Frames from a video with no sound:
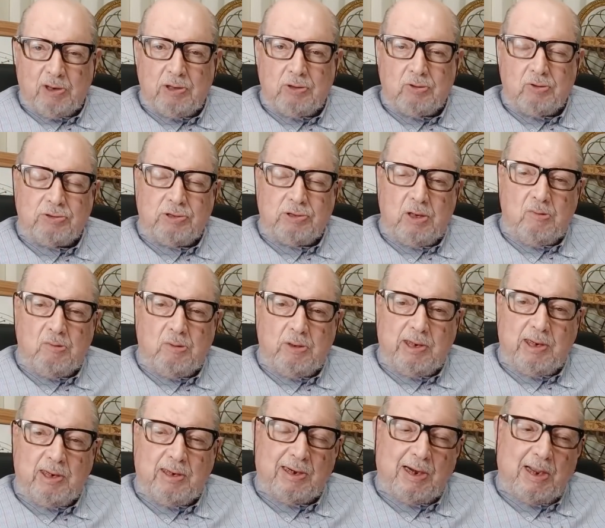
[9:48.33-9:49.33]
Por eso
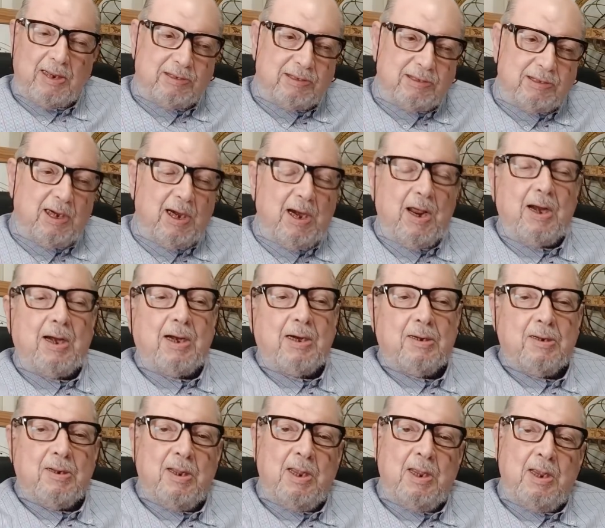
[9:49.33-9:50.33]
tenemos que
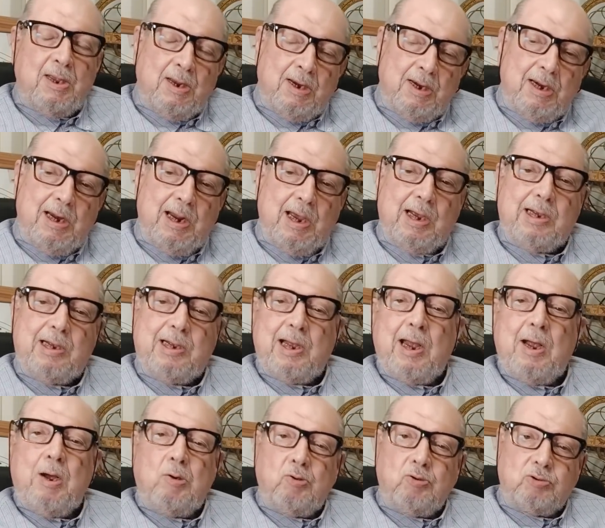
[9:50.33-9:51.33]
rastrear las
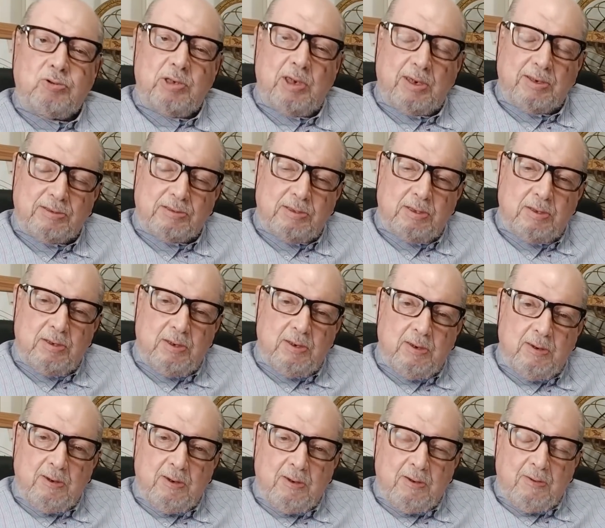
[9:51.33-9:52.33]
causas
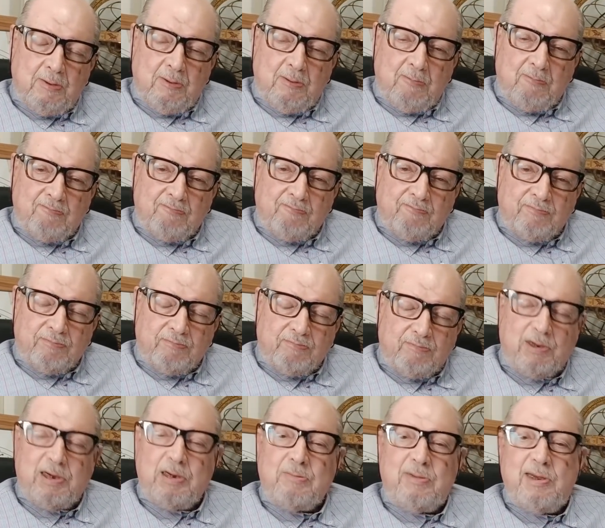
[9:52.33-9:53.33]

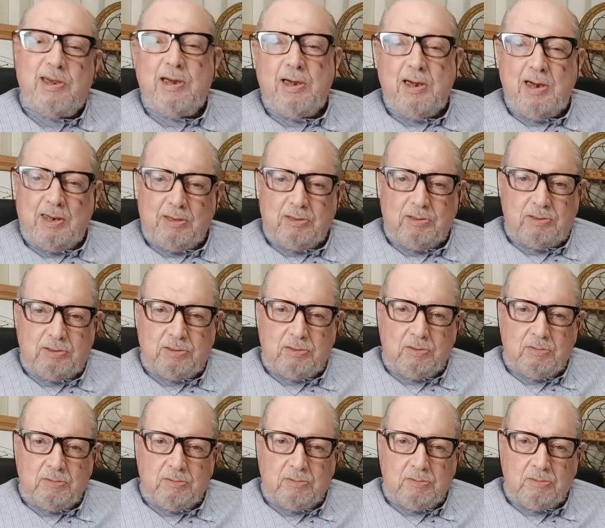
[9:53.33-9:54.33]

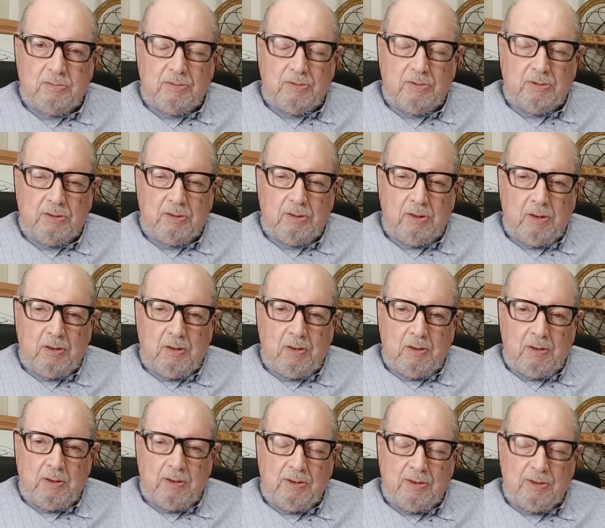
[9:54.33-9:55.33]
primeras
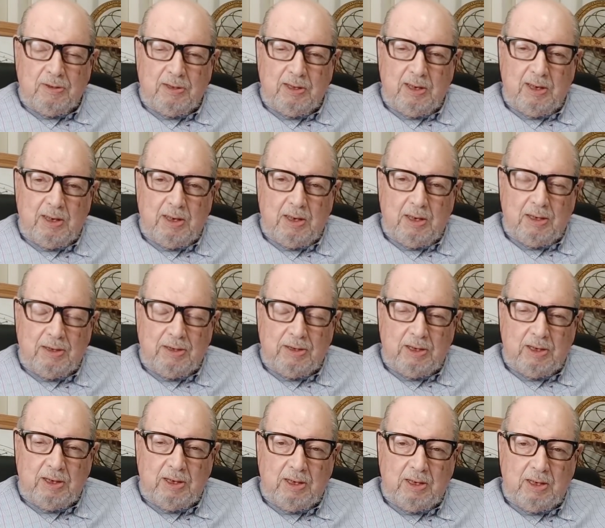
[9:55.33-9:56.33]

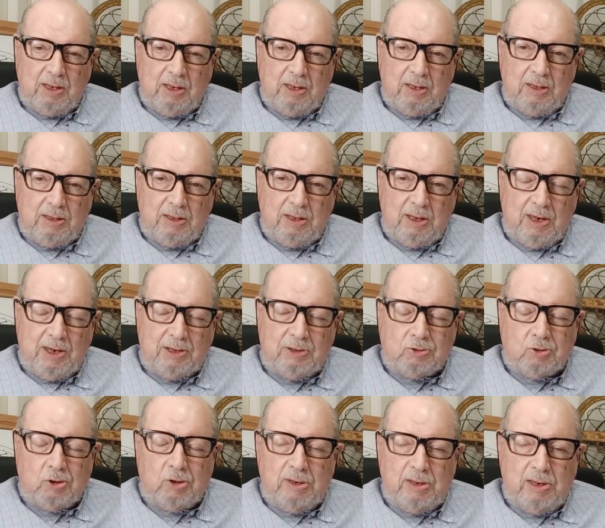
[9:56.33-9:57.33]
de, la
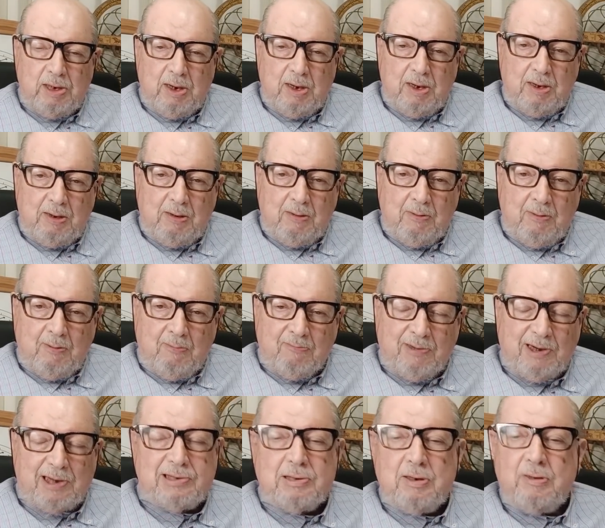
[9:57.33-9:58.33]
historia
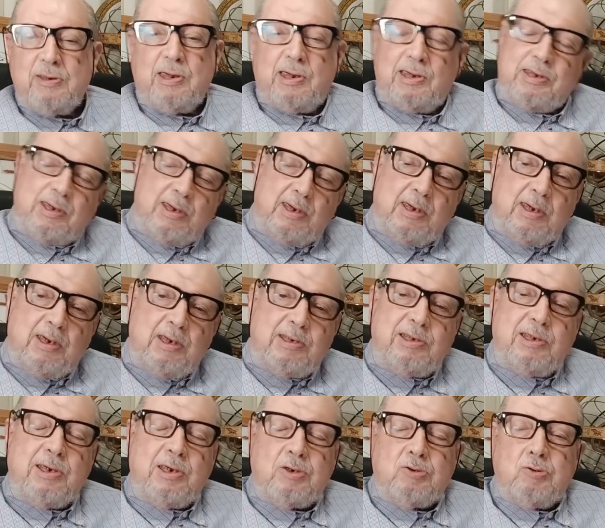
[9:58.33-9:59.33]
para saber
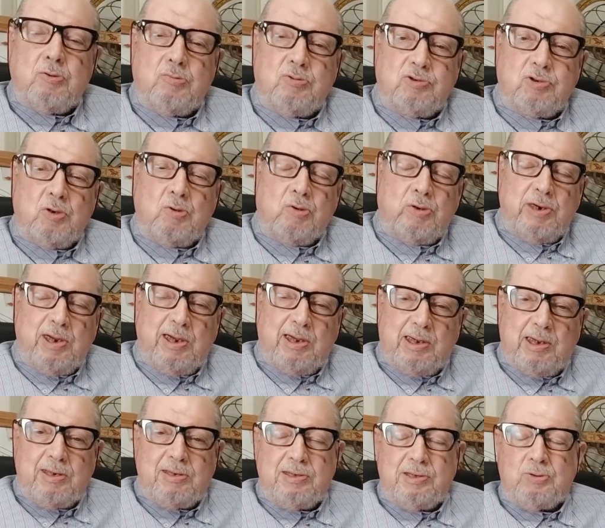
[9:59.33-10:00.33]
quiénes somos ahora
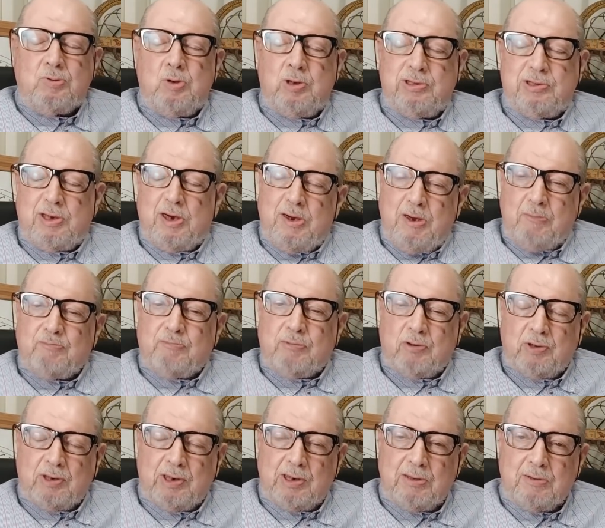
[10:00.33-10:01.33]
y qué es nuestra
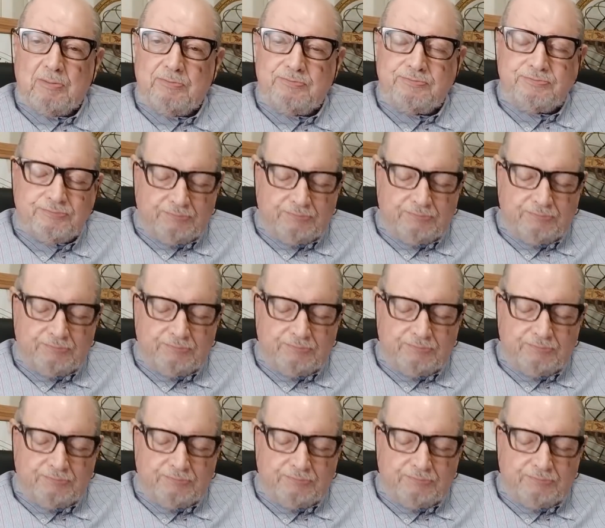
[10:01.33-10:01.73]
época.